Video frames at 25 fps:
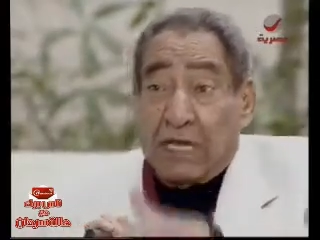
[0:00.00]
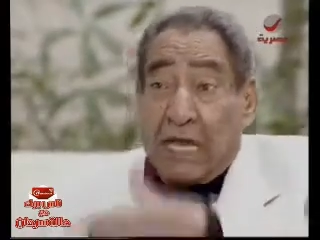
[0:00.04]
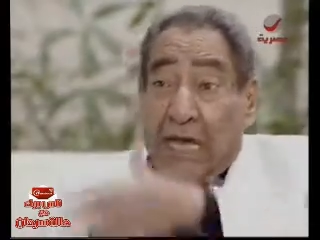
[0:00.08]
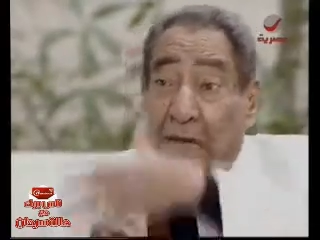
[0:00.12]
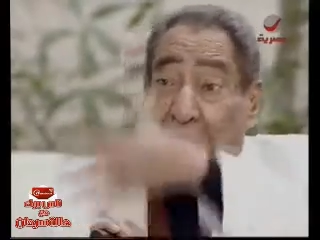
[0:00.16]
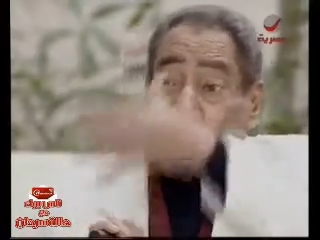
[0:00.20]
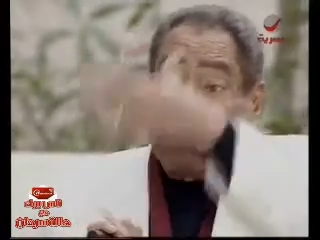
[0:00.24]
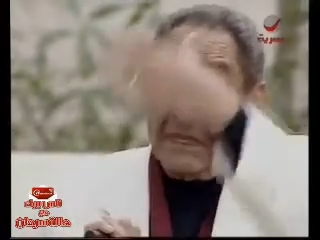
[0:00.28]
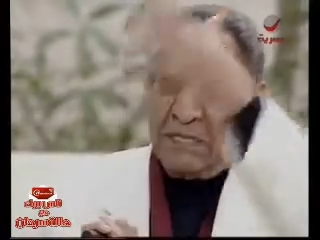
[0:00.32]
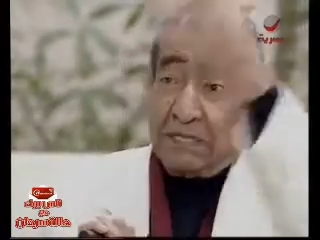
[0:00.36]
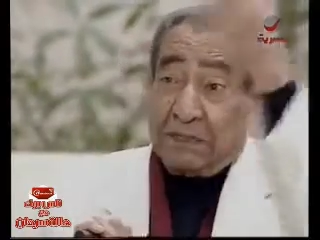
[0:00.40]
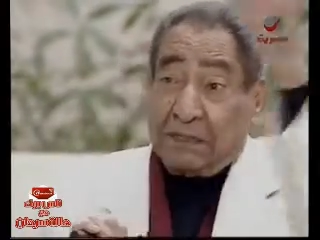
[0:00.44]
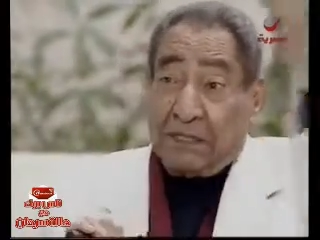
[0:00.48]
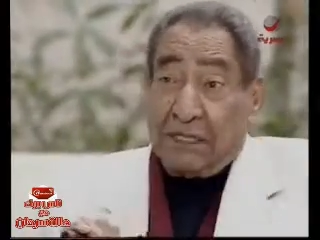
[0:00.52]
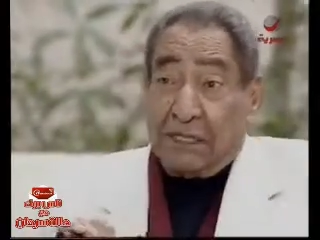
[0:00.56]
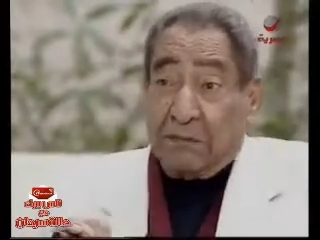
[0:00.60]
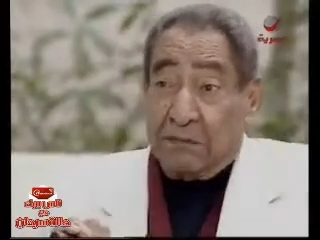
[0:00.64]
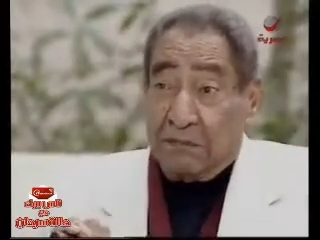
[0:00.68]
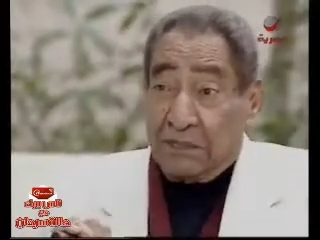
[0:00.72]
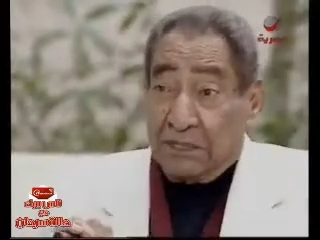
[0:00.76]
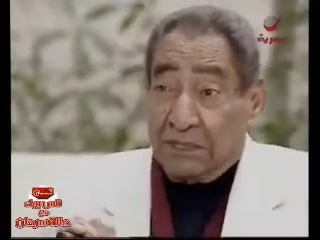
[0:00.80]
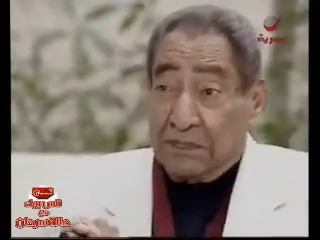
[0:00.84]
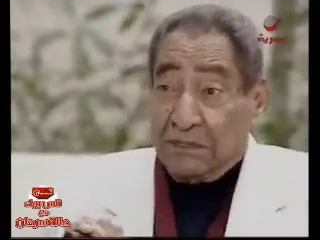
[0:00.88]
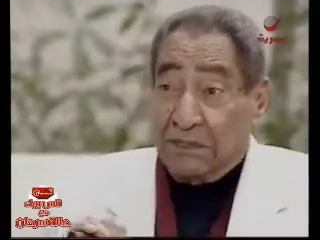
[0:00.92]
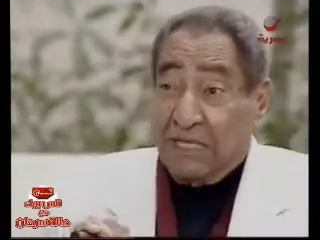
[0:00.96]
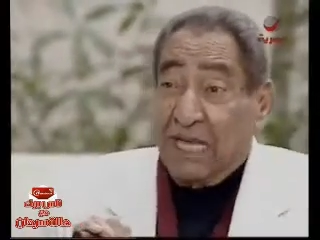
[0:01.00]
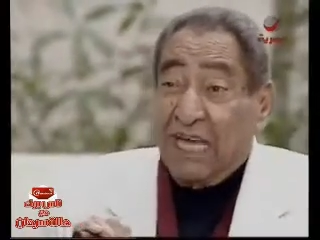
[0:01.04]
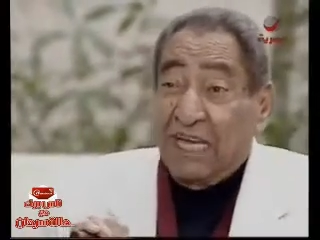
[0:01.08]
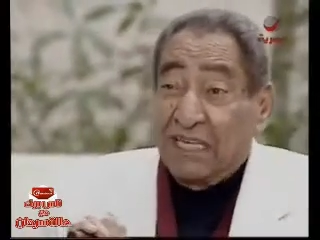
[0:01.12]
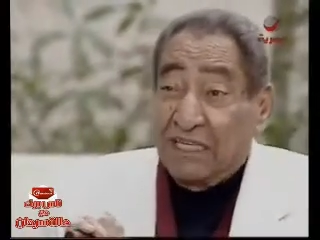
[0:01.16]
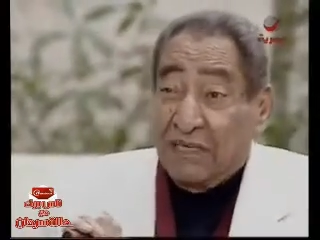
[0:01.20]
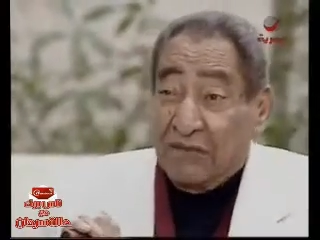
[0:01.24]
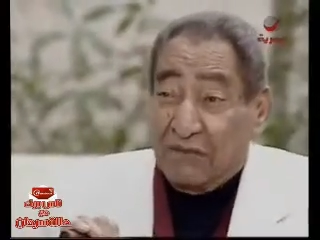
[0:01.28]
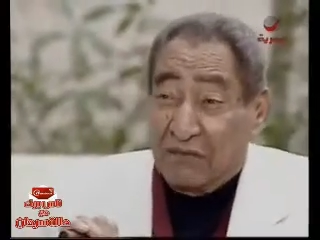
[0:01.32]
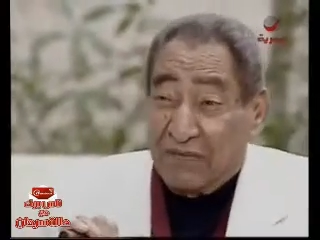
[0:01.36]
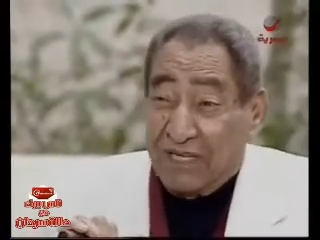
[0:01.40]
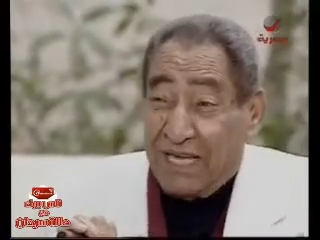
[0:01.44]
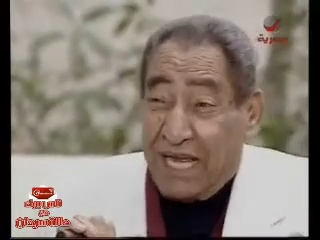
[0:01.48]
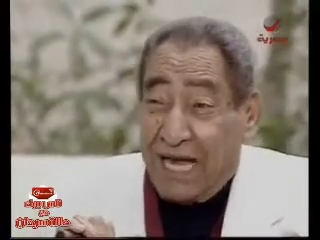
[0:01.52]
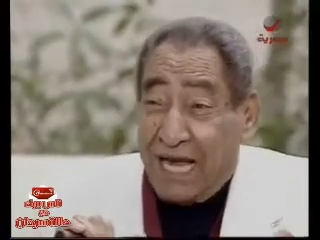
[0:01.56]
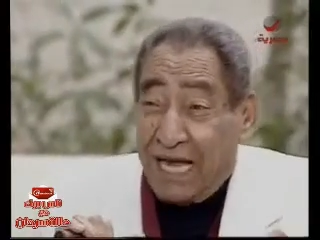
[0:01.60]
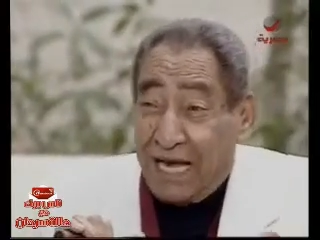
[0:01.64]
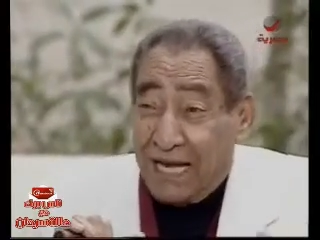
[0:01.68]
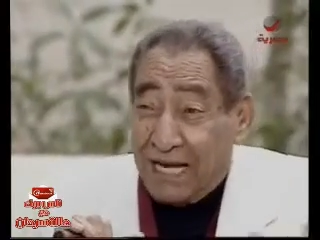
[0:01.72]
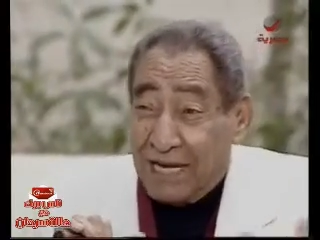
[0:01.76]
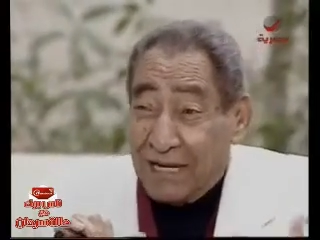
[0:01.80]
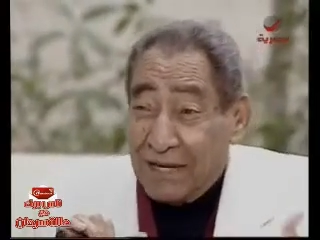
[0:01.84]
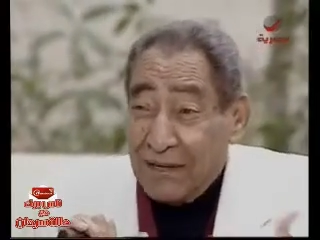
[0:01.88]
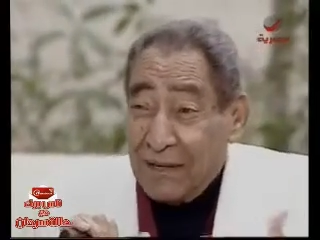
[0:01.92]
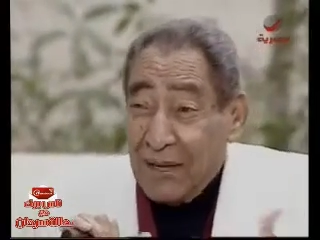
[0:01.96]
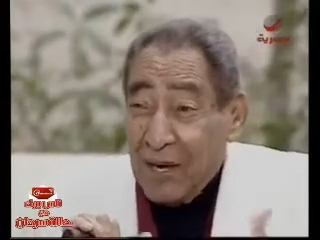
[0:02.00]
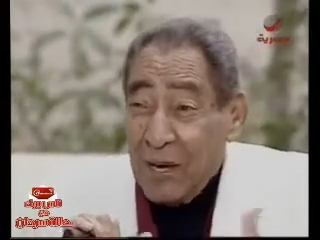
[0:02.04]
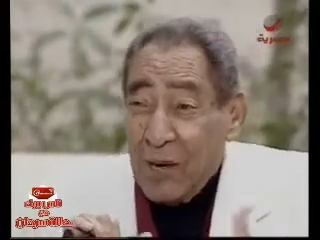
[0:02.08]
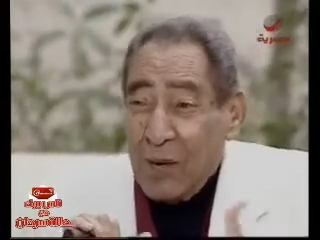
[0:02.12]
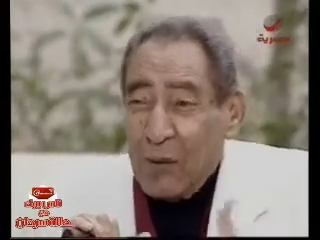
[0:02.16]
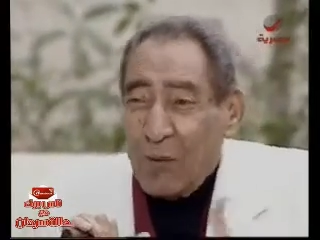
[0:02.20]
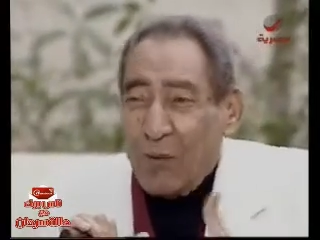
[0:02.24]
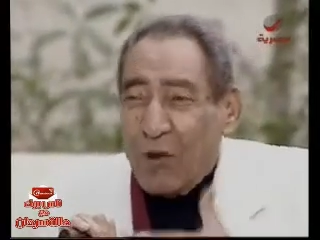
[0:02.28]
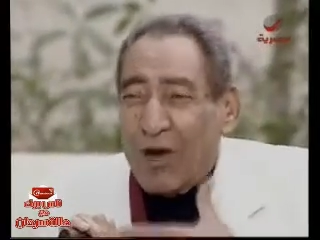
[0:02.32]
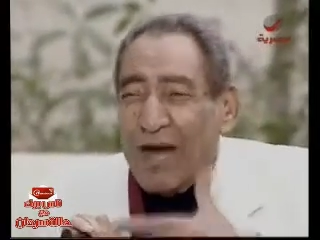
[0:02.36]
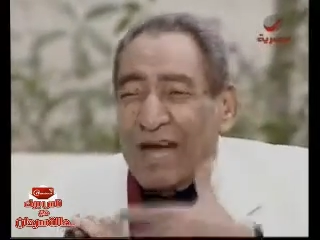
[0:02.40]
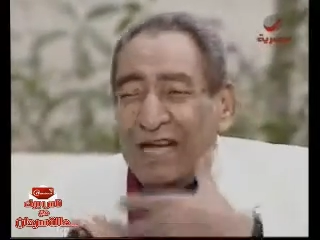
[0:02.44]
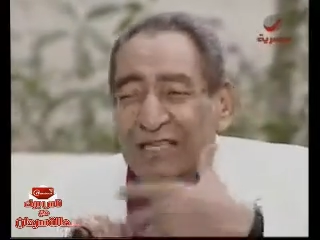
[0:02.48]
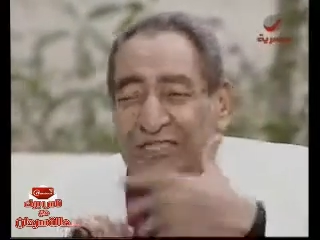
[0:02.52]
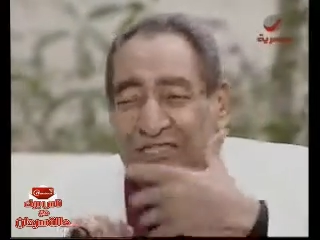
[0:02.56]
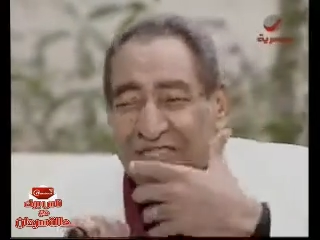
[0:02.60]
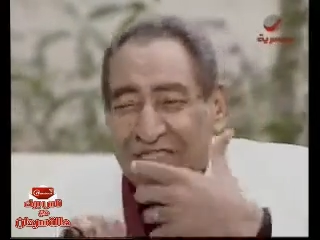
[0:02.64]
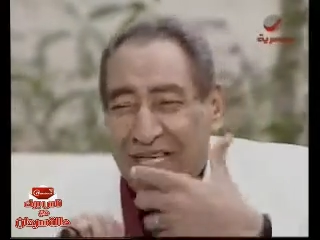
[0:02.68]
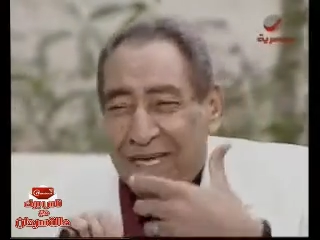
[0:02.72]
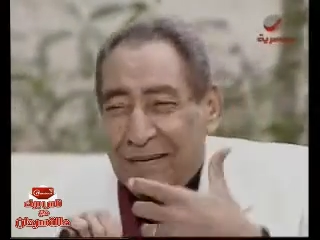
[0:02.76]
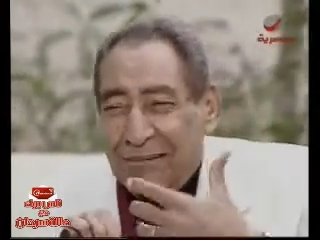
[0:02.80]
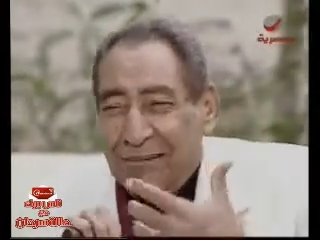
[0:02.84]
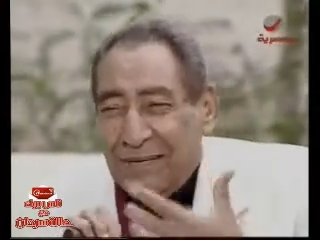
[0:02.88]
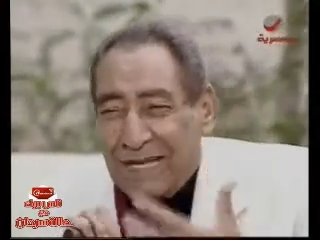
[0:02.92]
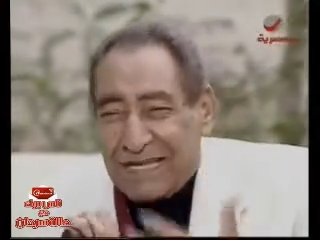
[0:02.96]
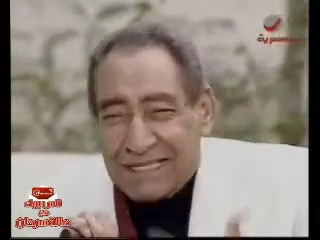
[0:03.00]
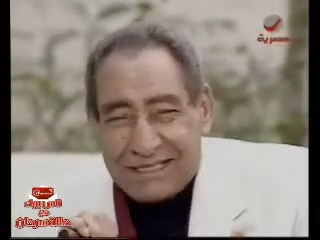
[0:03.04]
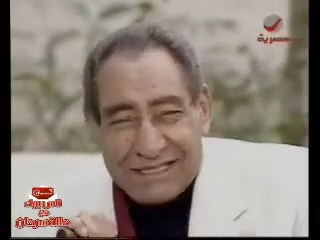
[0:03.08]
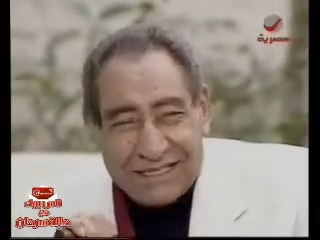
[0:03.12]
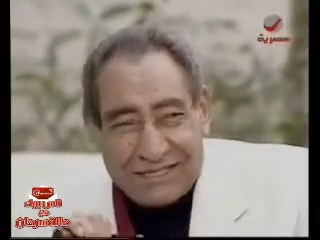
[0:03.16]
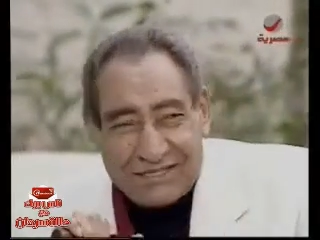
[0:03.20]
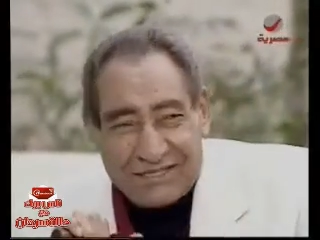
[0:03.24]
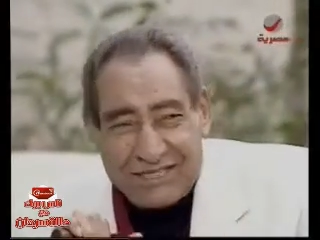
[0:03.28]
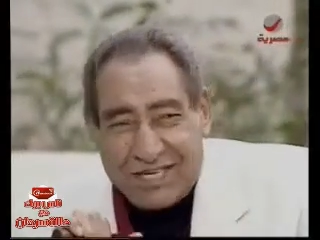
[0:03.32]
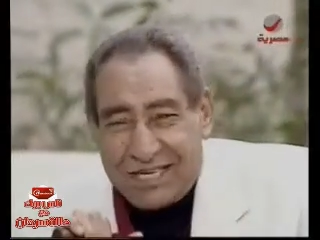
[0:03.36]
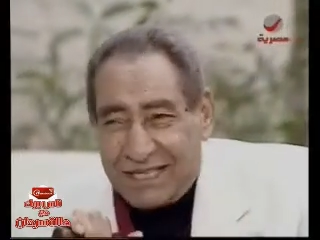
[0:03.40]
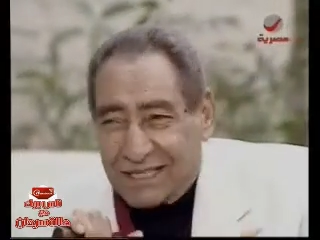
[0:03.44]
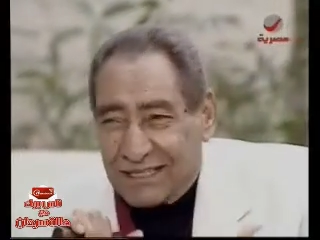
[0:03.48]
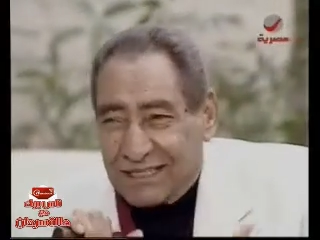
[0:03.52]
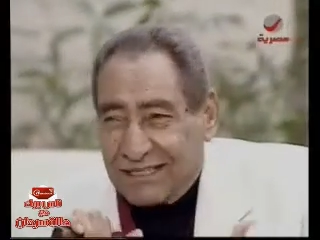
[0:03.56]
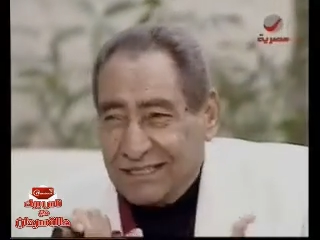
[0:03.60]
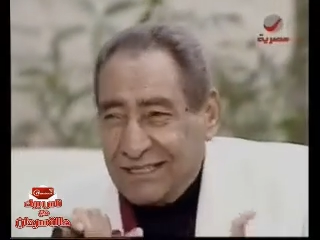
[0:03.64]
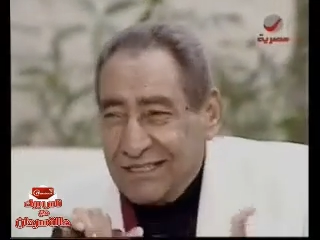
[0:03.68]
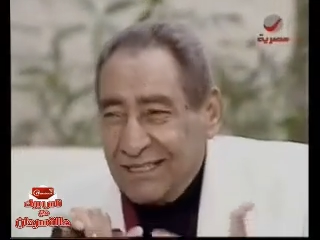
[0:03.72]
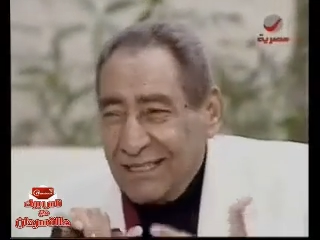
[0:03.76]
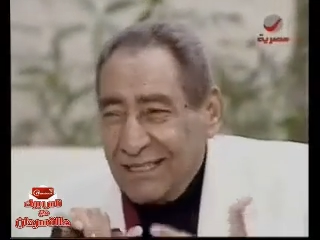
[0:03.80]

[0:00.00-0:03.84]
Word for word: عمال نعمل النحله في الحق آه. واشياء بهذا الشكل